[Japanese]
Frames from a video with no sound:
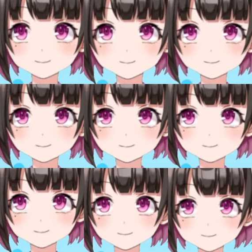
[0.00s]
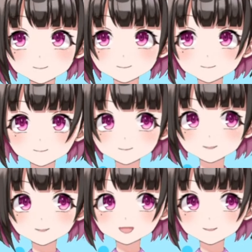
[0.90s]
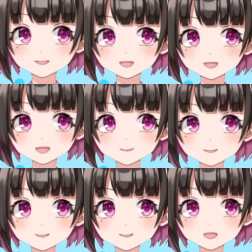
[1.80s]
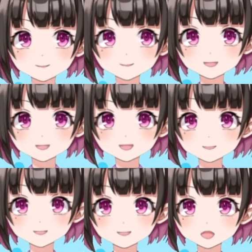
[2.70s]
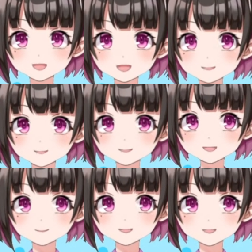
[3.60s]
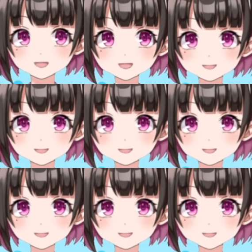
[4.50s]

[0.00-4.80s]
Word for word: 全木ヒュンダイのスローインからボールを奪っていいですよ、高い位置。